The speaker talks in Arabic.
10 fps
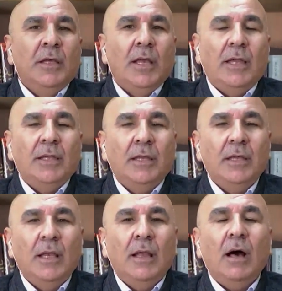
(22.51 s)
يعني
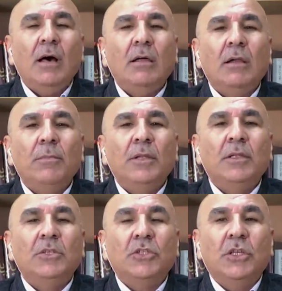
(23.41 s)
هي الأقرب
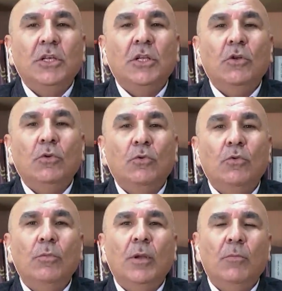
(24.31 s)
لتشكيل الحكومة